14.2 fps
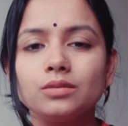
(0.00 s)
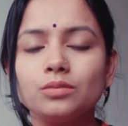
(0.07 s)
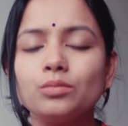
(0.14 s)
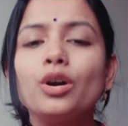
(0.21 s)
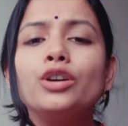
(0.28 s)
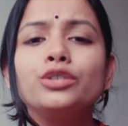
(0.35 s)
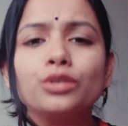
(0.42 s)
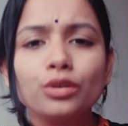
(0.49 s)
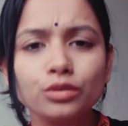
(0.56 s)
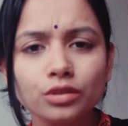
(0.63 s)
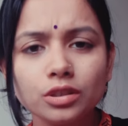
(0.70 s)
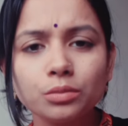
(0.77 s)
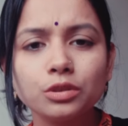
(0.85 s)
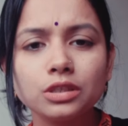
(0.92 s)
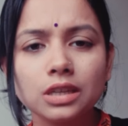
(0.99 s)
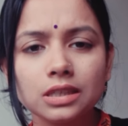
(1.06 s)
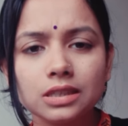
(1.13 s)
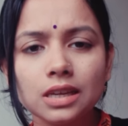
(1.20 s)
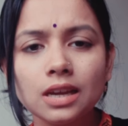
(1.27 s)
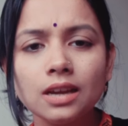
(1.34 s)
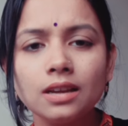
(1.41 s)
বয়স কত দিব
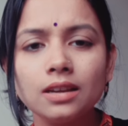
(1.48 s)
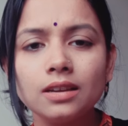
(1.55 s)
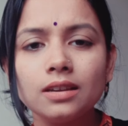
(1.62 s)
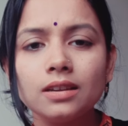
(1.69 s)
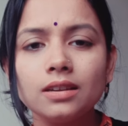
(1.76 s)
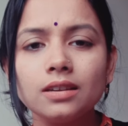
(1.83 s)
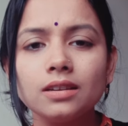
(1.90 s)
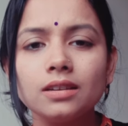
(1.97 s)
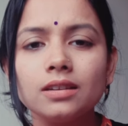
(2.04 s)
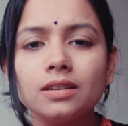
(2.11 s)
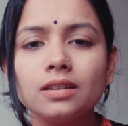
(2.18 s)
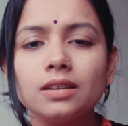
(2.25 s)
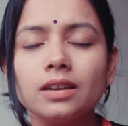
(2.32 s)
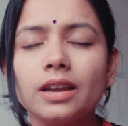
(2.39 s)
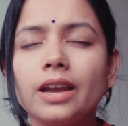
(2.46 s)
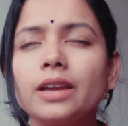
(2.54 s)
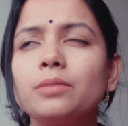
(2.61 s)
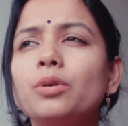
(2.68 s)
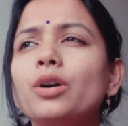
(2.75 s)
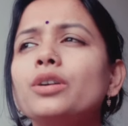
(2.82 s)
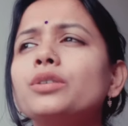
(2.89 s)
চাচা হের
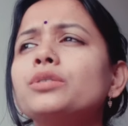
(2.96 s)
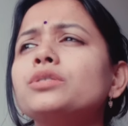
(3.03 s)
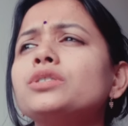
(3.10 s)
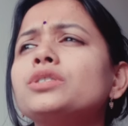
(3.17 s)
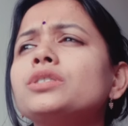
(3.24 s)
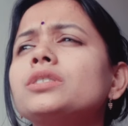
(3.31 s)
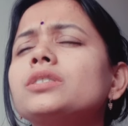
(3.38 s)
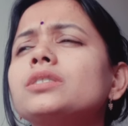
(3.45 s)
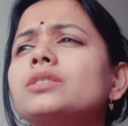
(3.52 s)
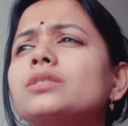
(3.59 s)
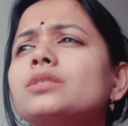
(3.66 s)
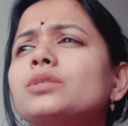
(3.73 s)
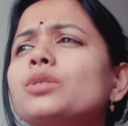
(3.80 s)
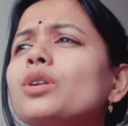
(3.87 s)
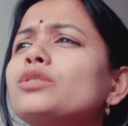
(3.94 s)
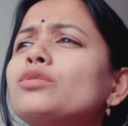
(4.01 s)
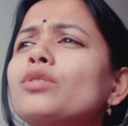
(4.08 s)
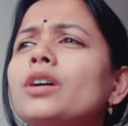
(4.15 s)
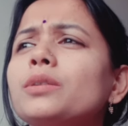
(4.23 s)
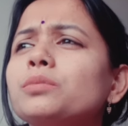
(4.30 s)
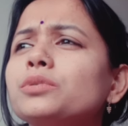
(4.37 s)
বয়স কত
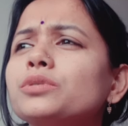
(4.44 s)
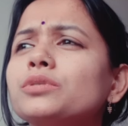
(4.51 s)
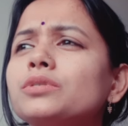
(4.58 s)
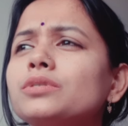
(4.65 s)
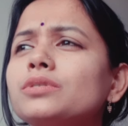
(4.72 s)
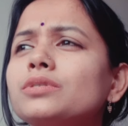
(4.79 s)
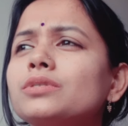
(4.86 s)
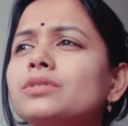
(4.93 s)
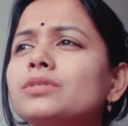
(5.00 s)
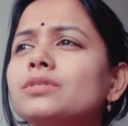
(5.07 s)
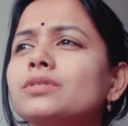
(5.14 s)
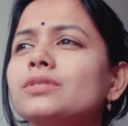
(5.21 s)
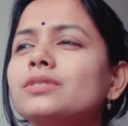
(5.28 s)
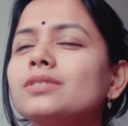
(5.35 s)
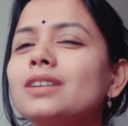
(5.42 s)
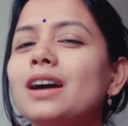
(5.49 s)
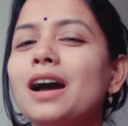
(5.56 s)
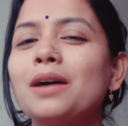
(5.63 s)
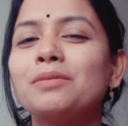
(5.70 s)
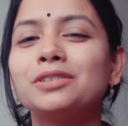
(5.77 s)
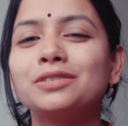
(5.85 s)
আইব
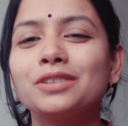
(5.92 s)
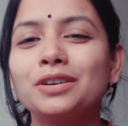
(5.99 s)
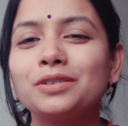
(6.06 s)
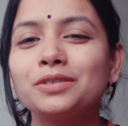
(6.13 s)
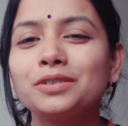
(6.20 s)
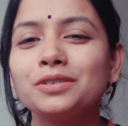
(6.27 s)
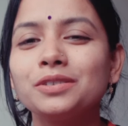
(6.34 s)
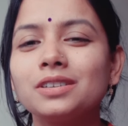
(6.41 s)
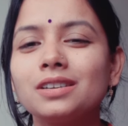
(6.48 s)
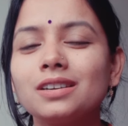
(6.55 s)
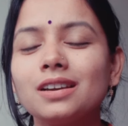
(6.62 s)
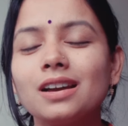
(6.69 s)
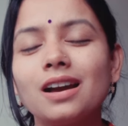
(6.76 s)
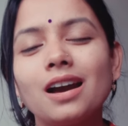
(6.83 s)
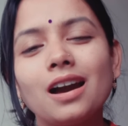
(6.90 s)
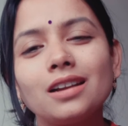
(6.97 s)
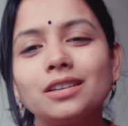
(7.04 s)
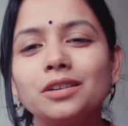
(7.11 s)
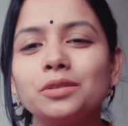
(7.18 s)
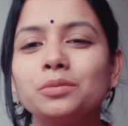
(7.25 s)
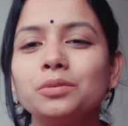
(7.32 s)
আমার তখনও
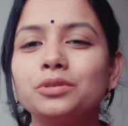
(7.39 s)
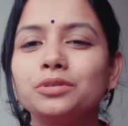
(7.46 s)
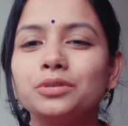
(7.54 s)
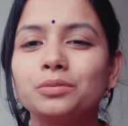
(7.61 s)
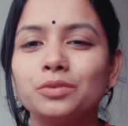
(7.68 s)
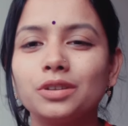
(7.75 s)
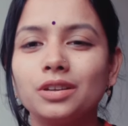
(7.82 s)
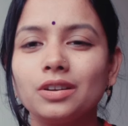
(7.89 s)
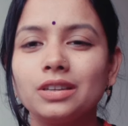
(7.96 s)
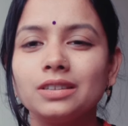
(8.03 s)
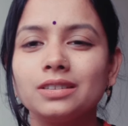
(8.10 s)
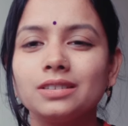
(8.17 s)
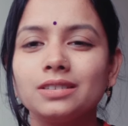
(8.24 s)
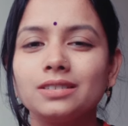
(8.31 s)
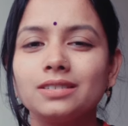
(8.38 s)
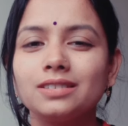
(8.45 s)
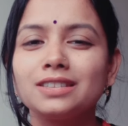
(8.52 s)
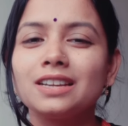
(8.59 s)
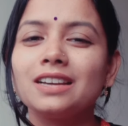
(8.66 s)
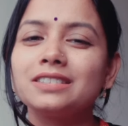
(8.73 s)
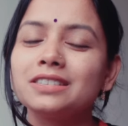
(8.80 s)
আঠারো বছর মনে হয়
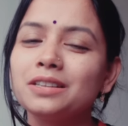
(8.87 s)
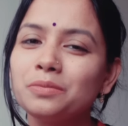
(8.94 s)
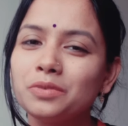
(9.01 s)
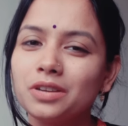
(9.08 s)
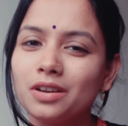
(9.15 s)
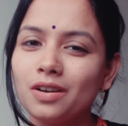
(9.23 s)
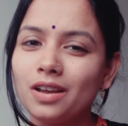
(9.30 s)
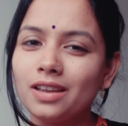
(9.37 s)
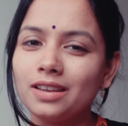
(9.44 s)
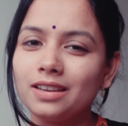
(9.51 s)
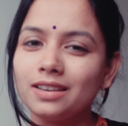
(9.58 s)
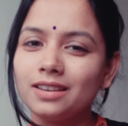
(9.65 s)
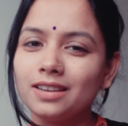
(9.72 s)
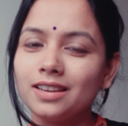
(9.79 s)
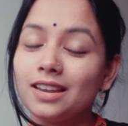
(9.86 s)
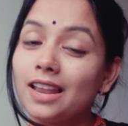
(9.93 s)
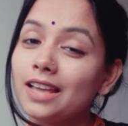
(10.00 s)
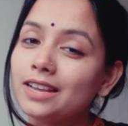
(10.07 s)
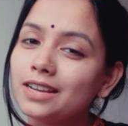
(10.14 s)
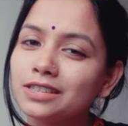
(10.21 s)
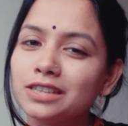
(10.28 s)
সাজলে মনে হয়
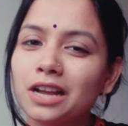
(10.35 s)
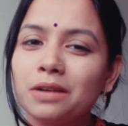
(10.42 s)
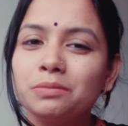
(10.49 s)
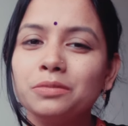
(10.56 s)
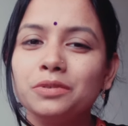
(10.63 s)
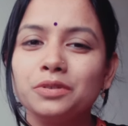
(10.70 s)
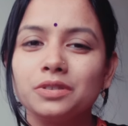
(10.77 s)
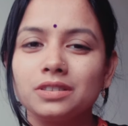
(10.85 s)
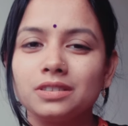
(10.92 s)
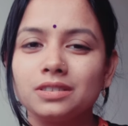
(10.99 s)
লাইকা শাবনুর